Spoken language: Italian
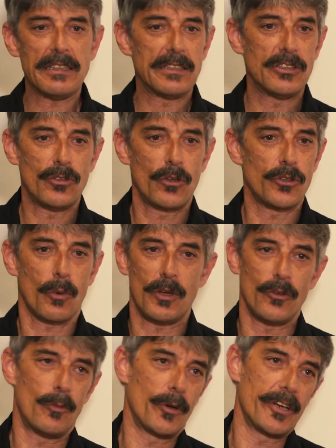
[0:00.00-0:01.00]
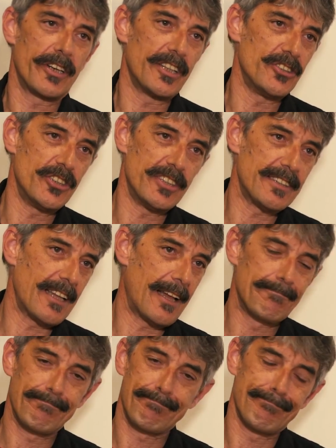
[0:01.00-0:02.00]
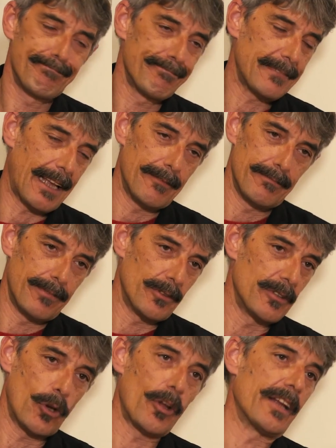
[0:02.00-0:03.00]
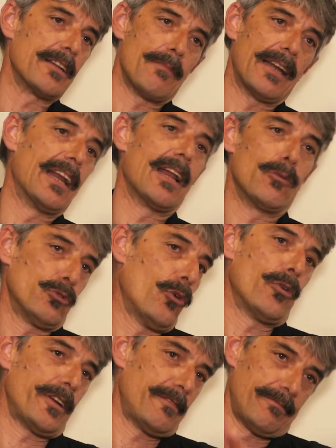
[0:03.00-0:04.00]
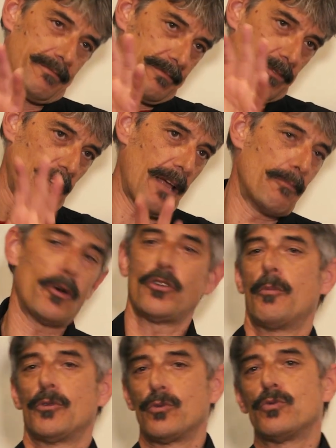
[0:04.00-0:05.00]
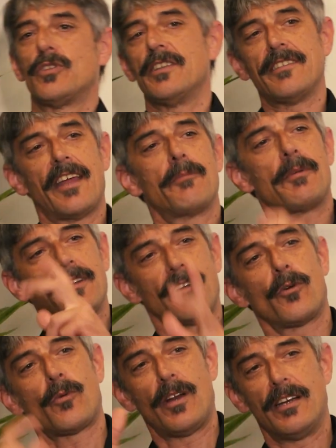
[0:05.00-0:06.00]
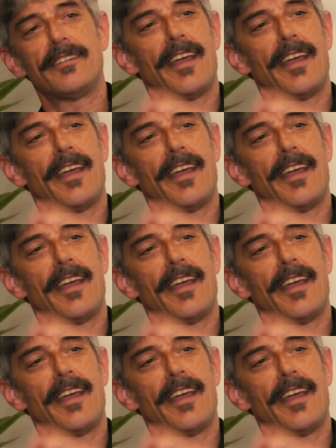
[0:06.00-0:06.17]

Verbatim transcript: di solito quando muore il regista, eh, poi no, rimane l'autore, perché poi dopo tutti interpretano quel